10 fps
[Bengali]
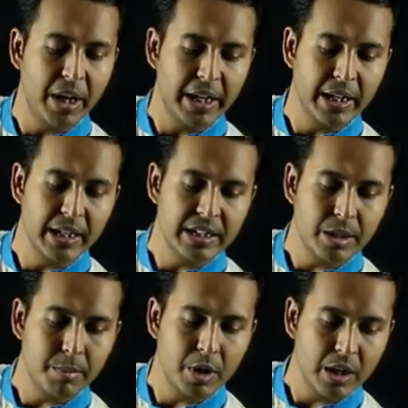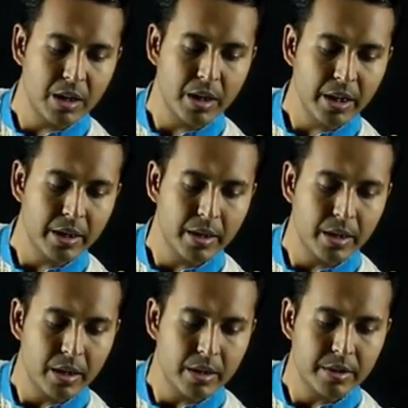বা ইংলিশে বলা হয়
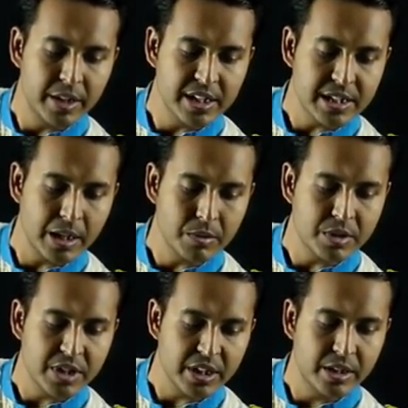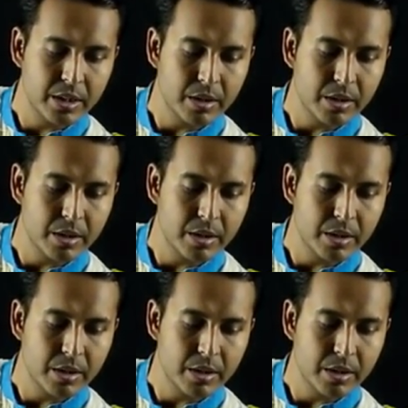ডিসকাউন্টেড